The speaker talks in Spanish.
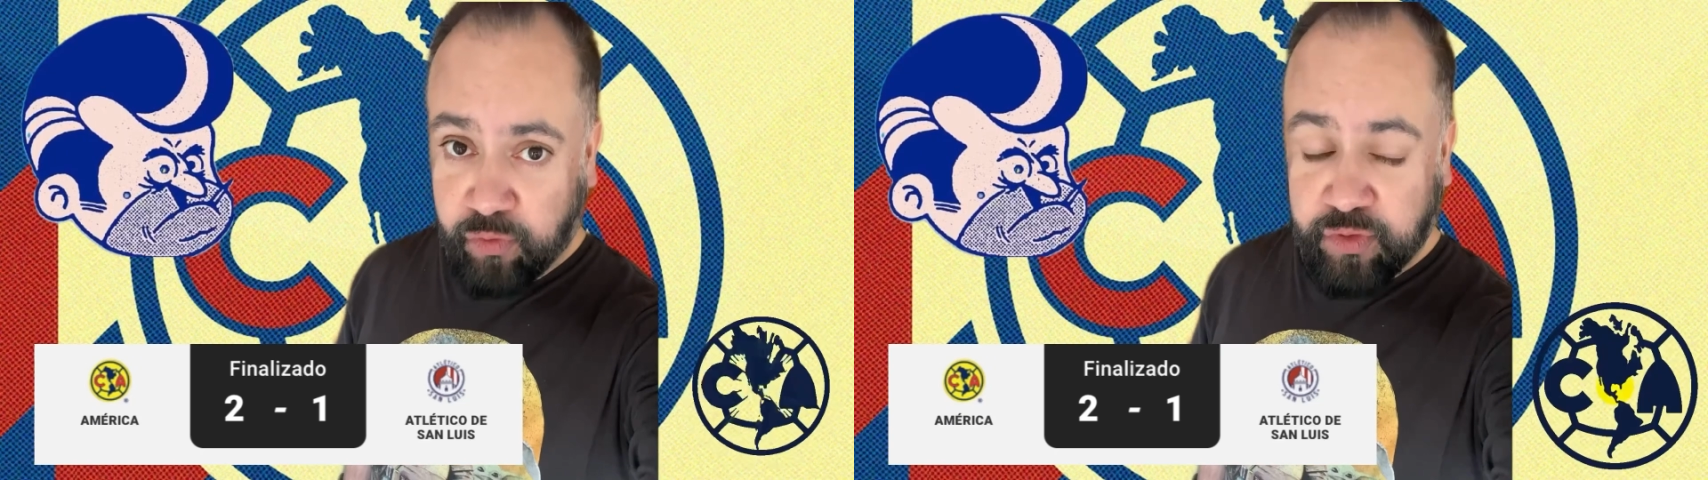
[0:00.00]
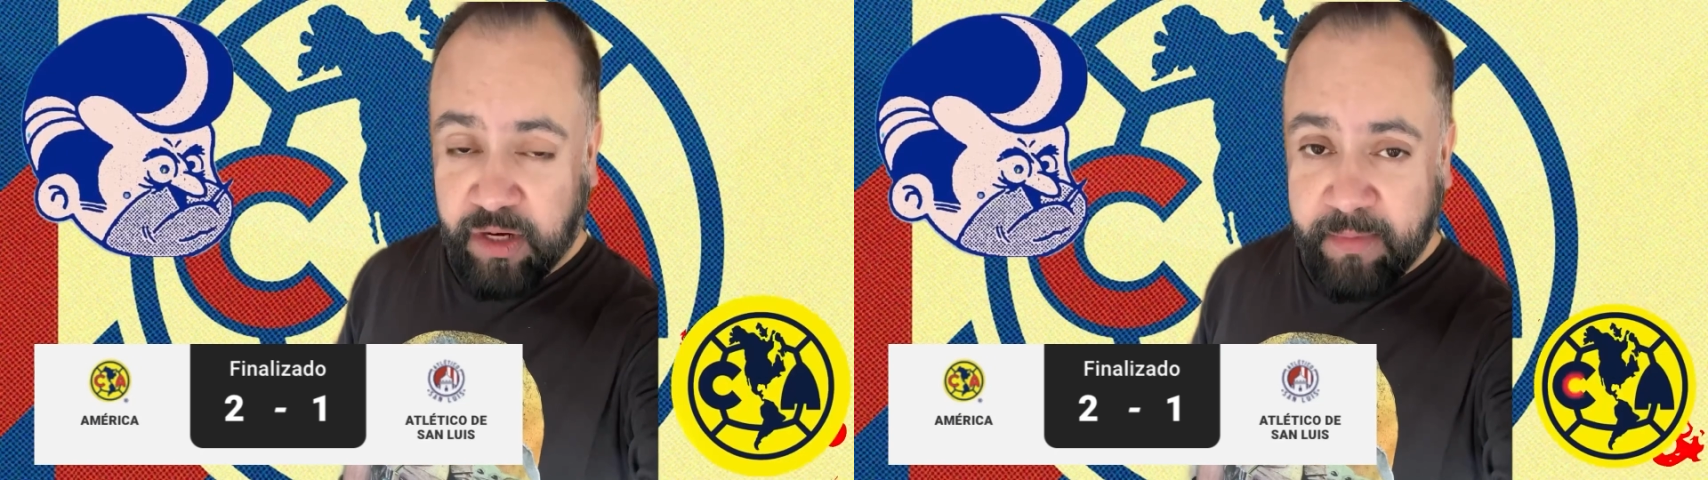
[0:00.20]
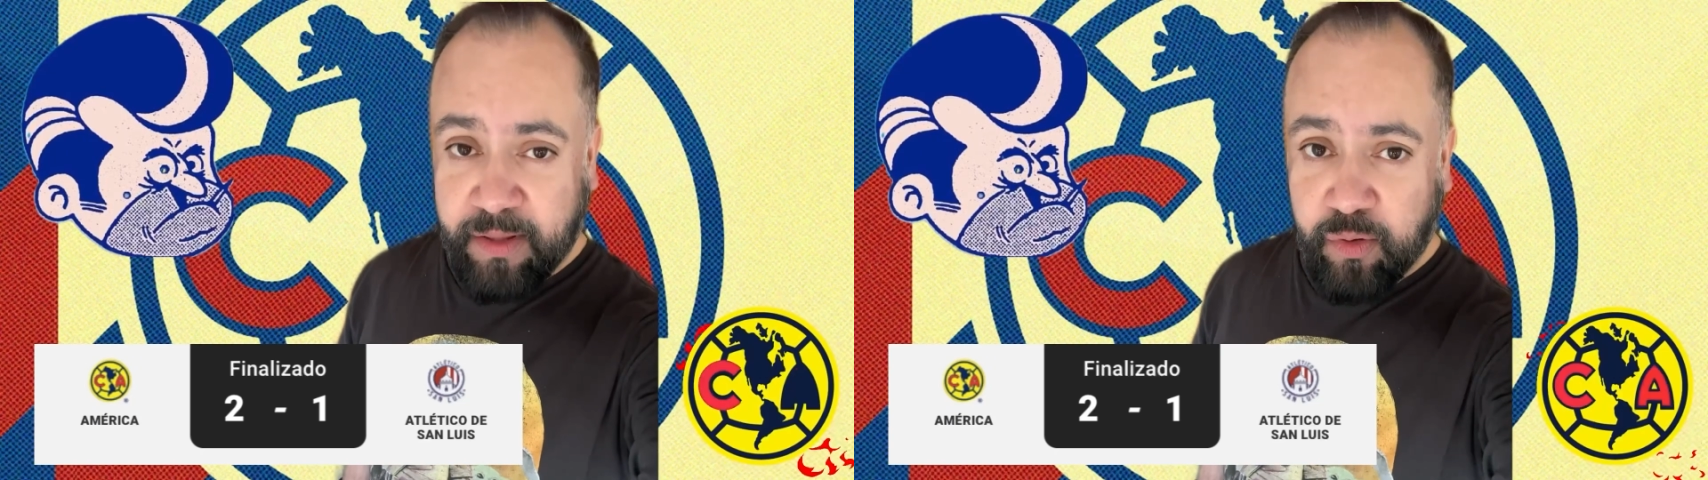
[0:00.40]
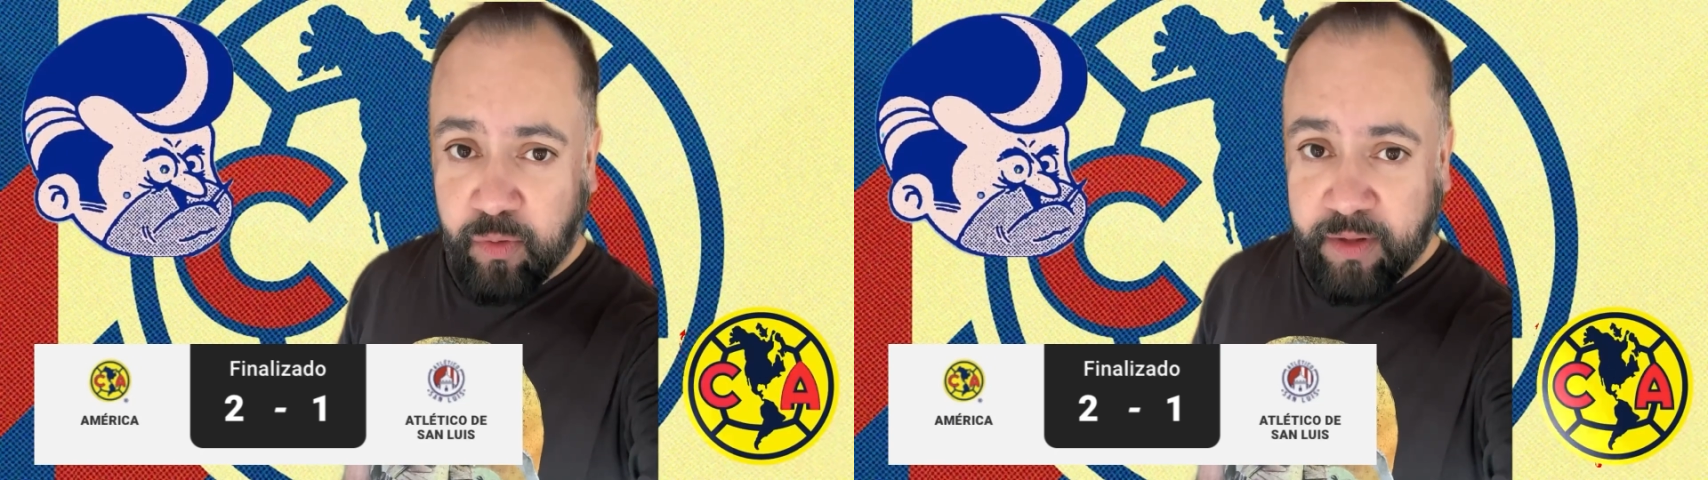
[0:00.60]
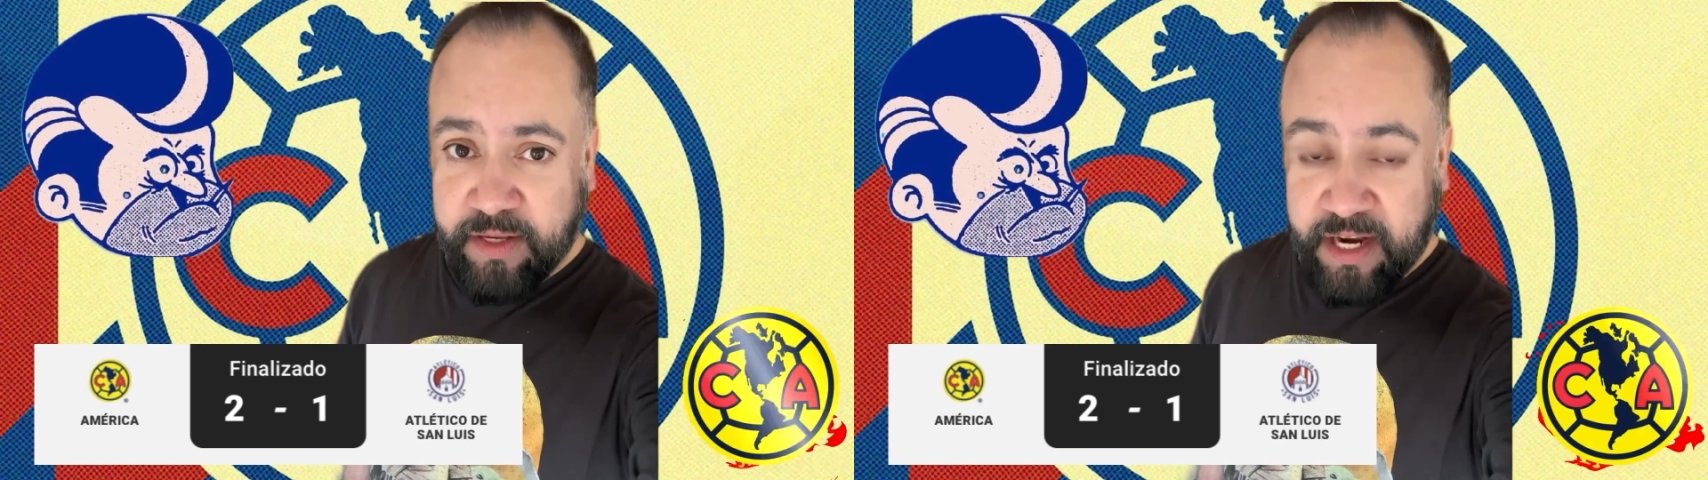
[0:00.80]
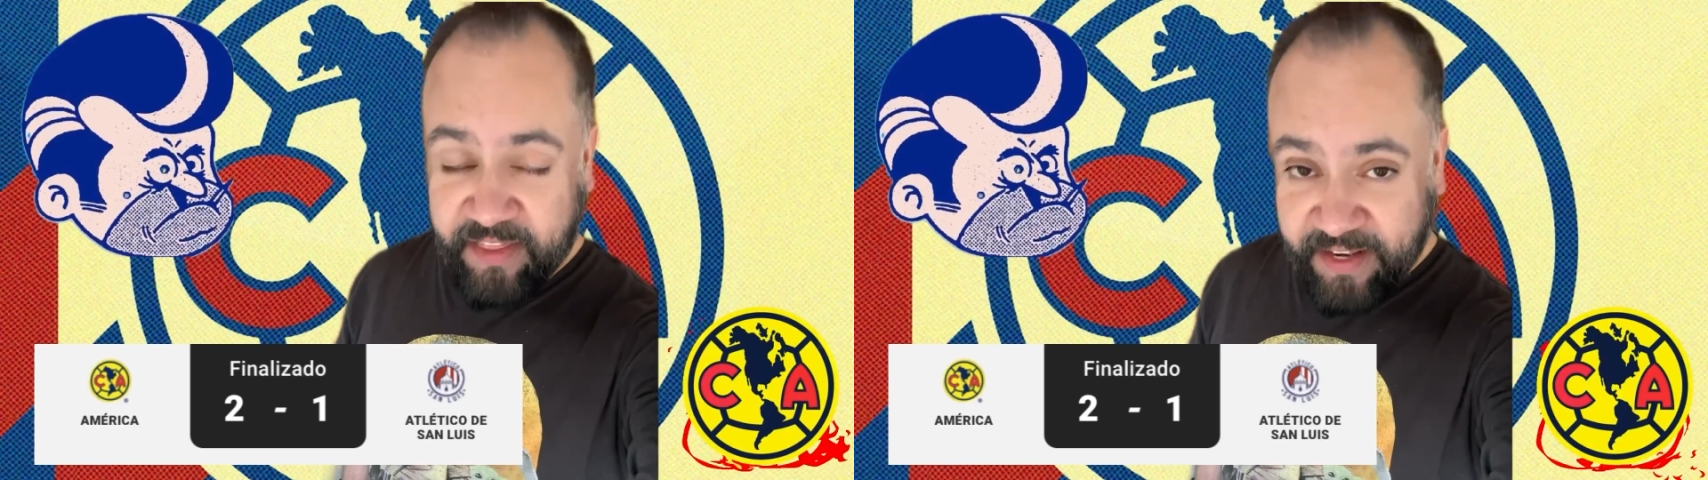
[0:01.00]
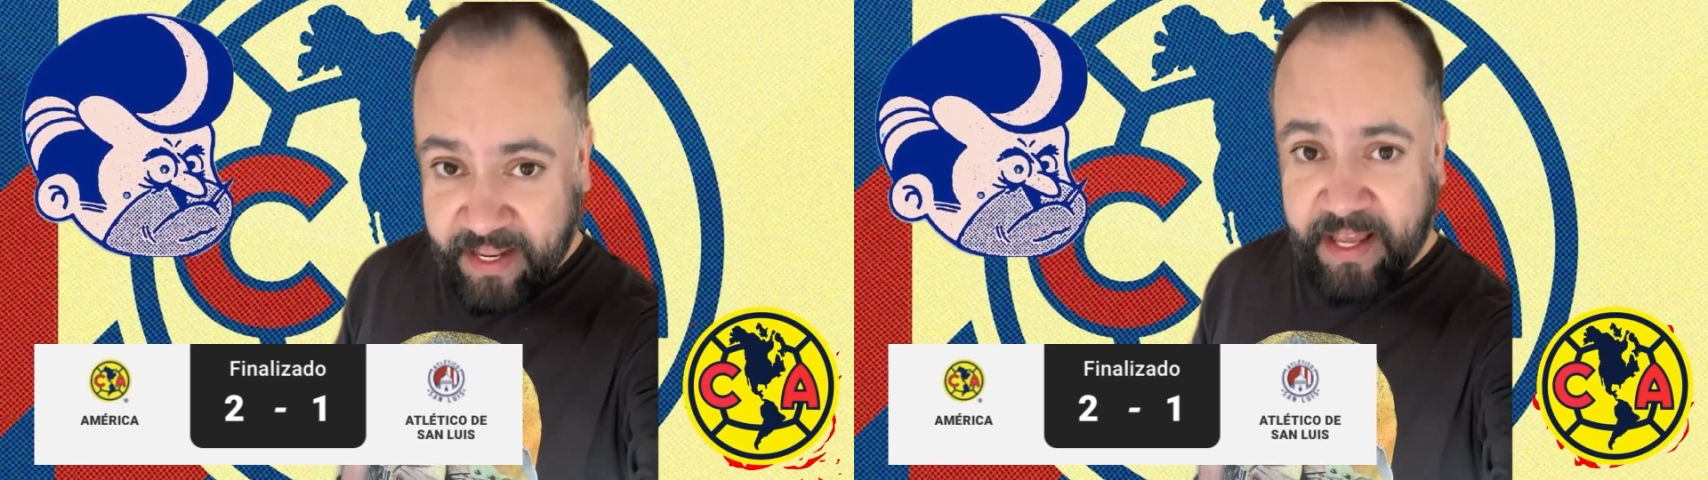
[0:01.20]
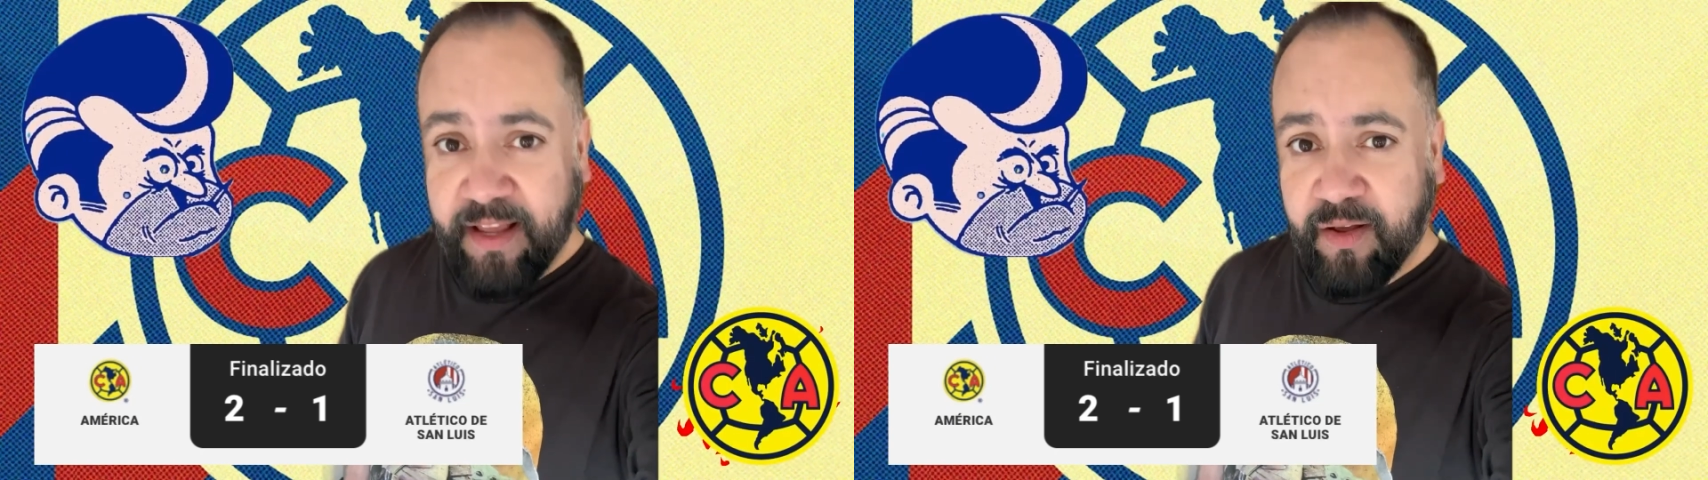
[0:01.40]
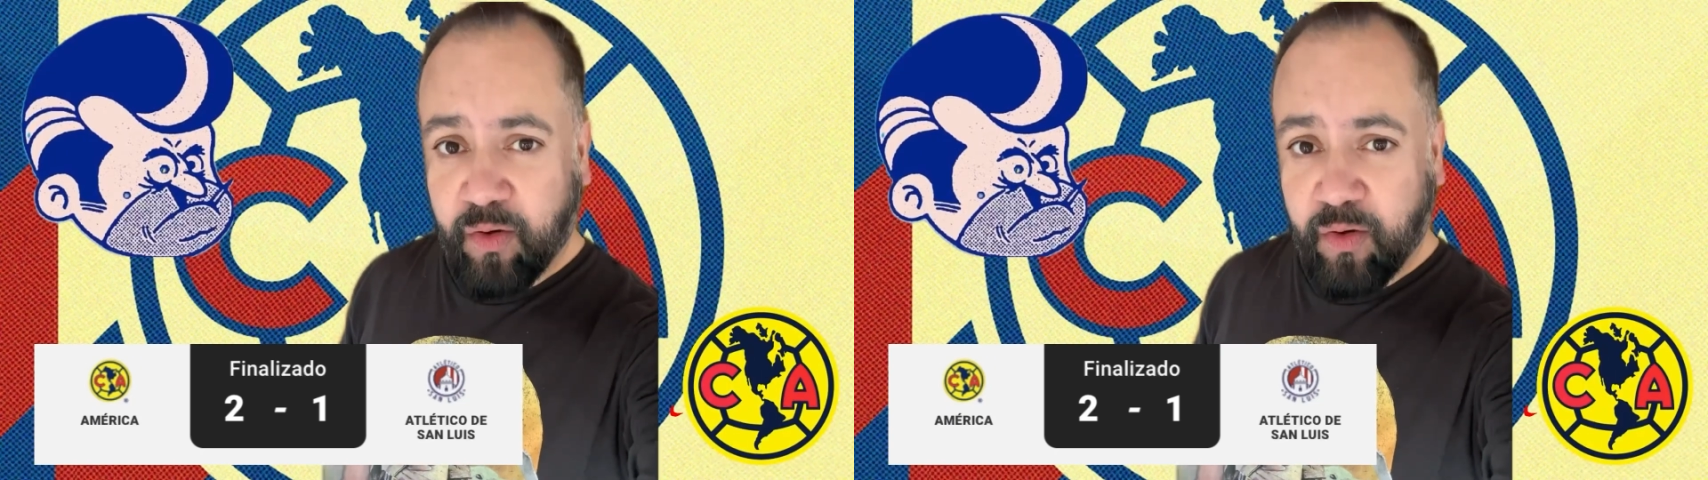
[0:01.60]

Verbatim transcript: funcionamiento de Jardiné